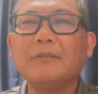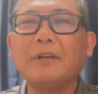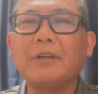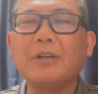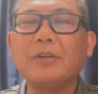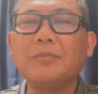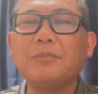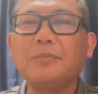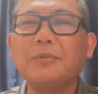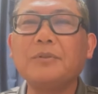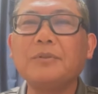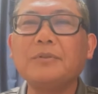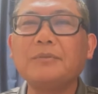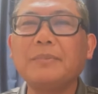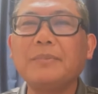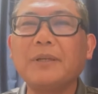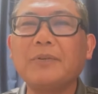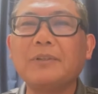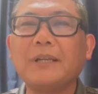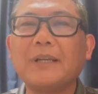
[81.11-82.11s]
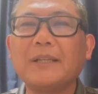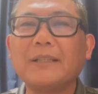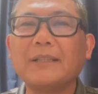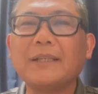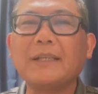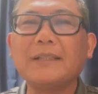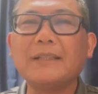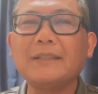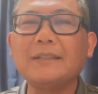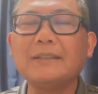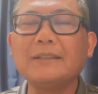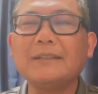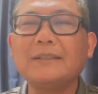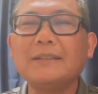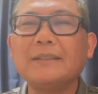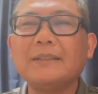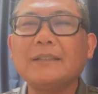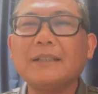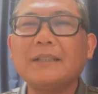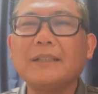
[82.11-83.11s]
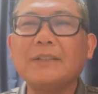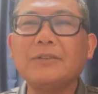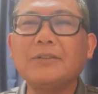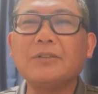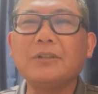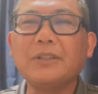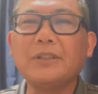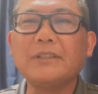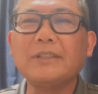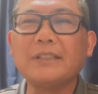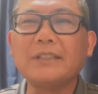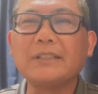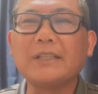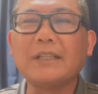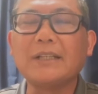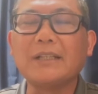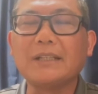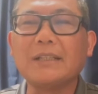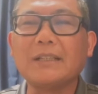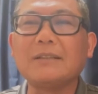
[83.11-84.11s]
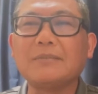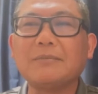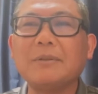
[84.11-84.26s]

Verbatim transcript: walaupun baru datang itu kondisinya sangat